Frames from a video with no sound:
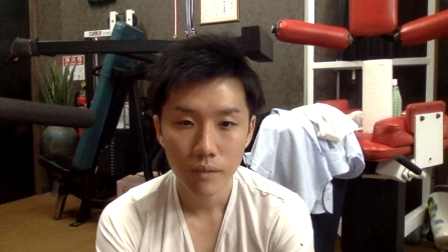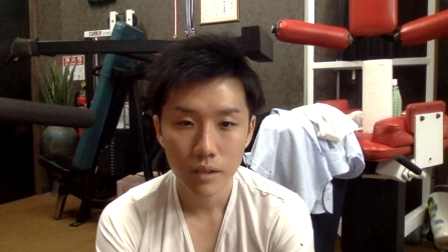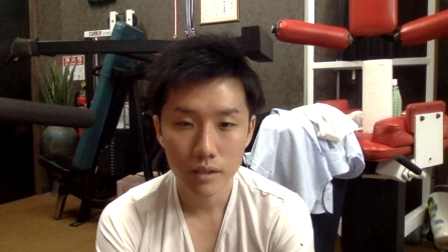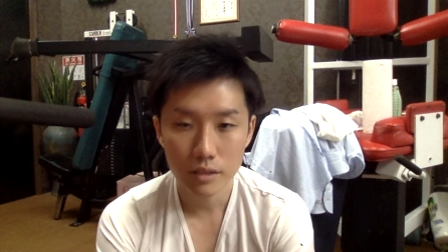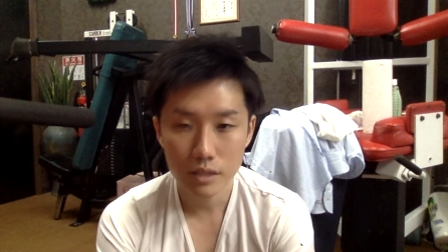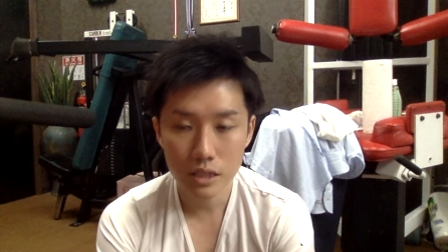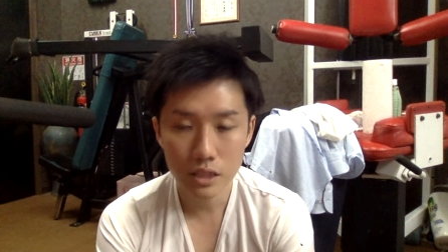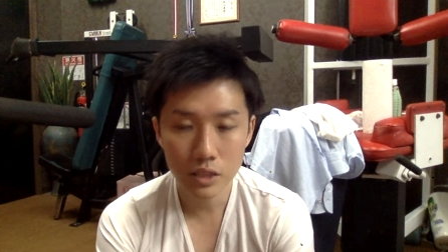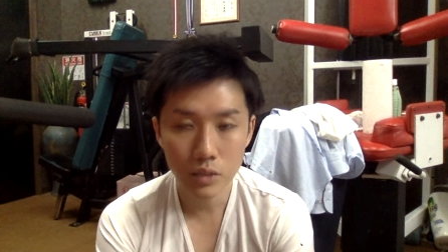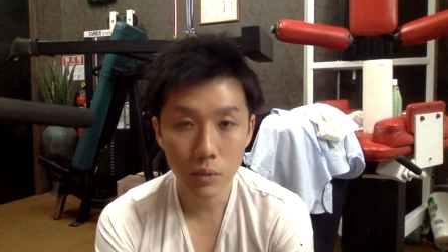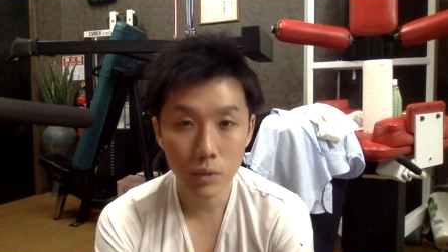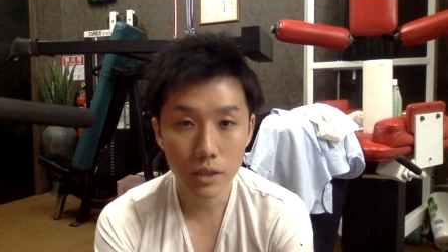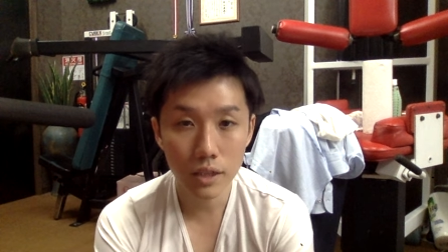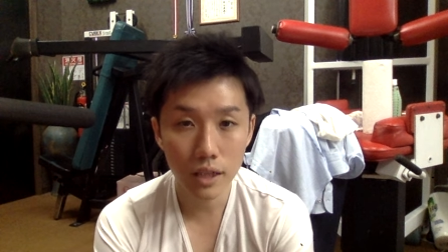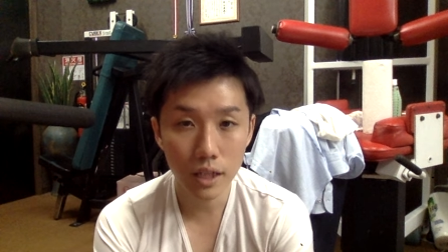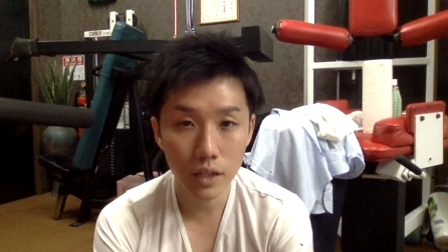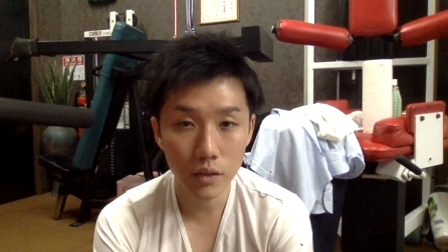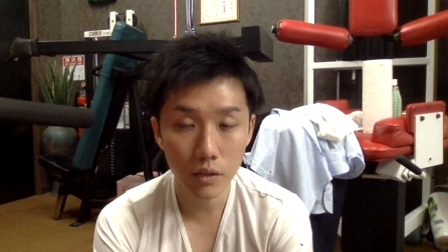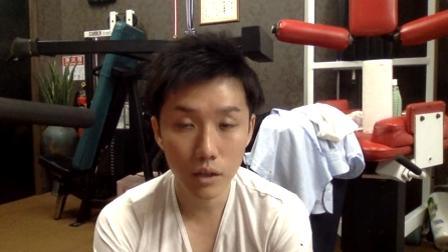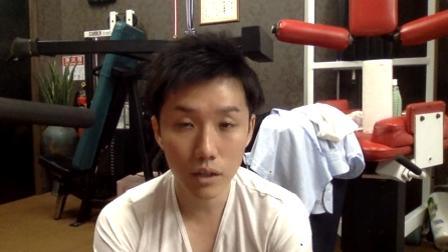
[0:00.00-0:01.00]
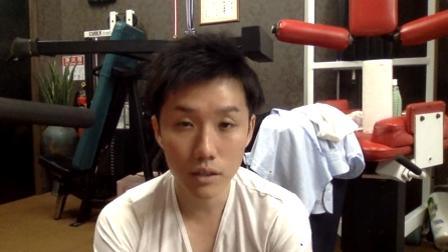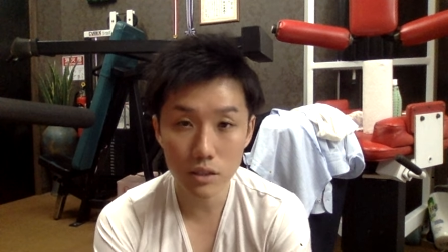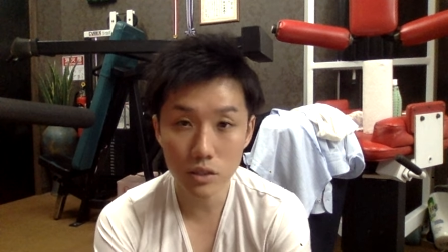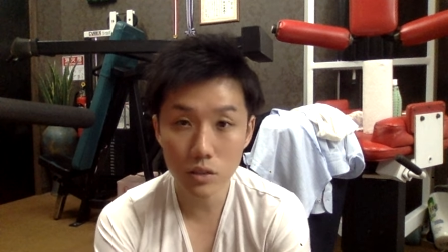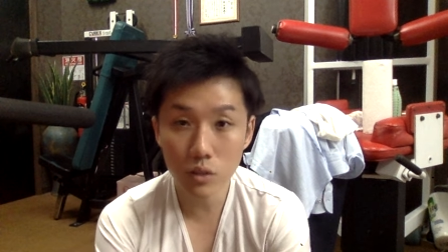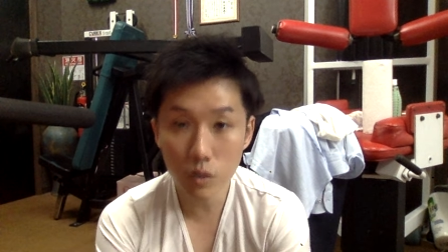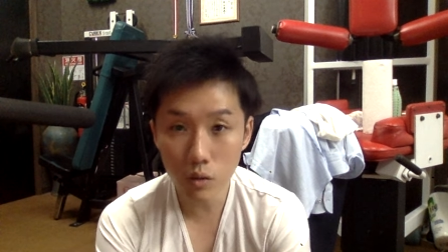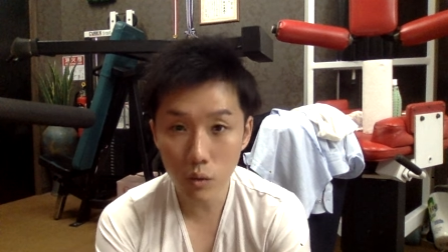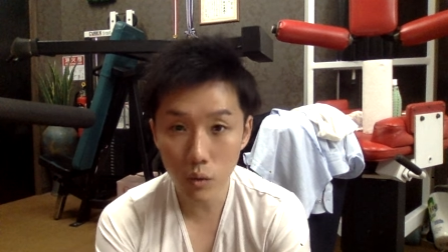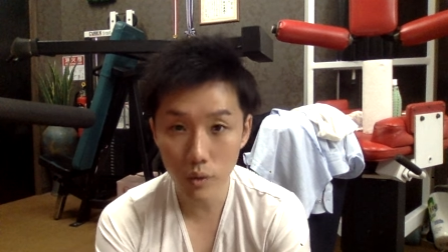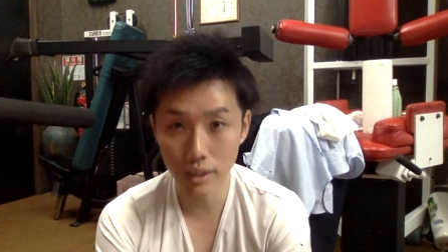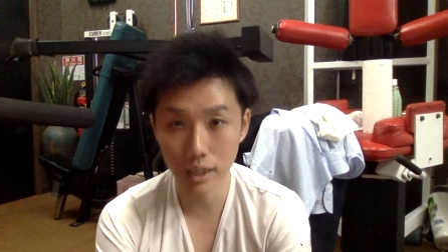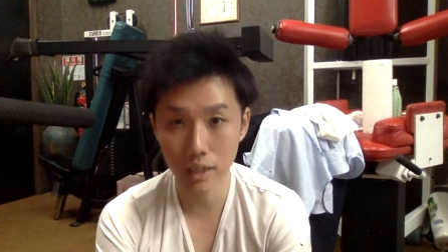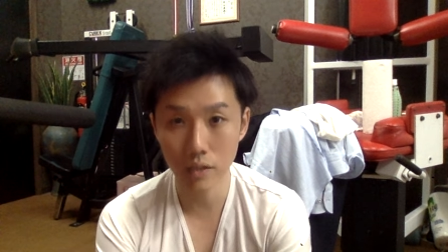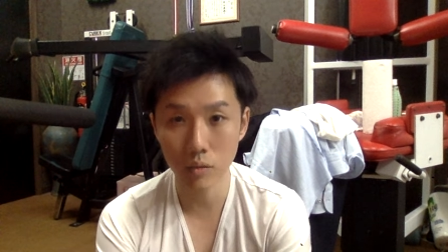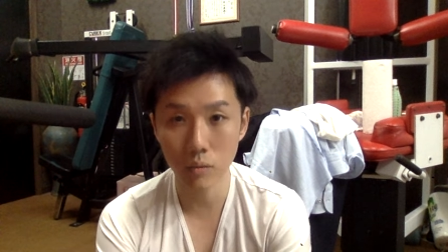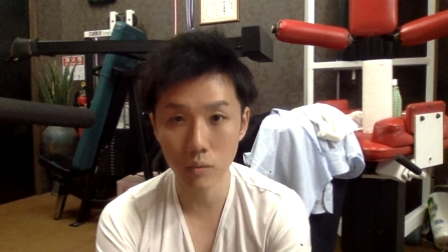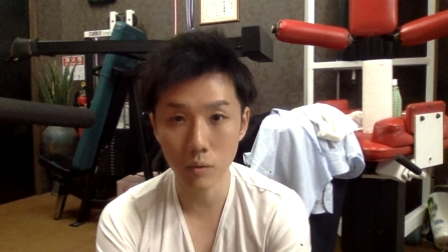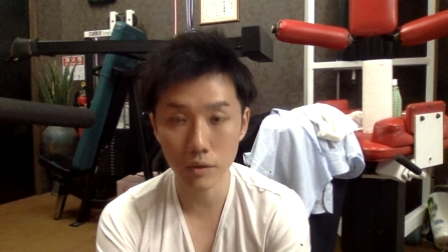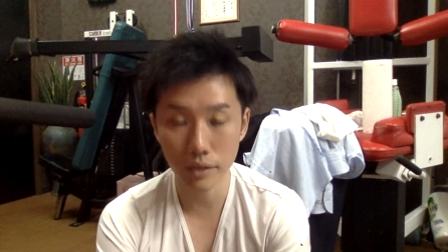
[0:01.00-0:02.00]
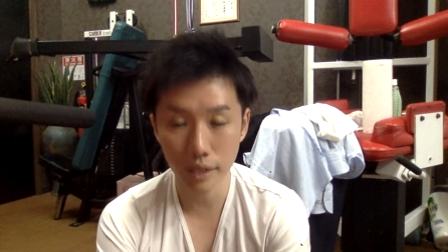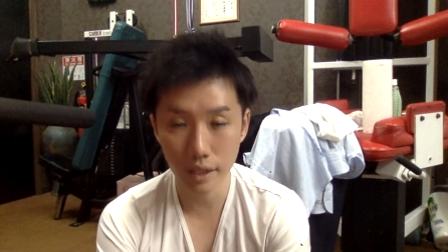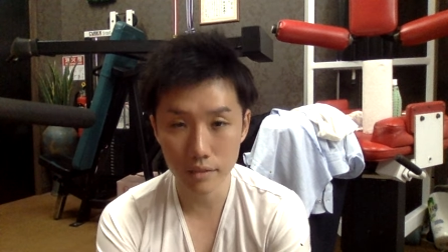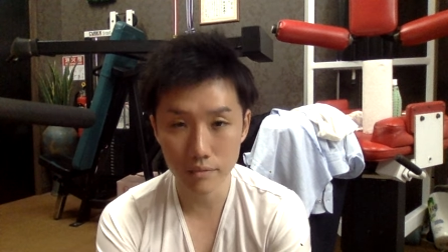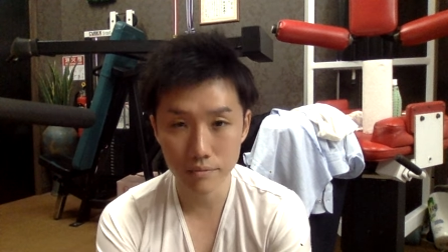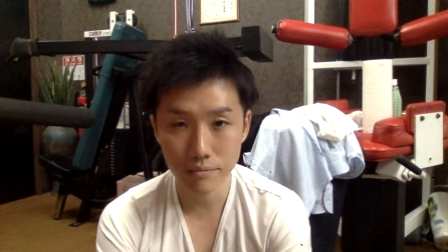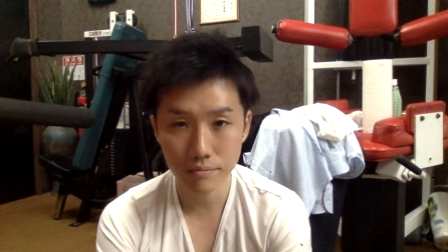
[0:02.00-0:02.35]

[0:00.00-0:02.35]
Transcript: うん、自信を持てない人がすごい多いなと思って。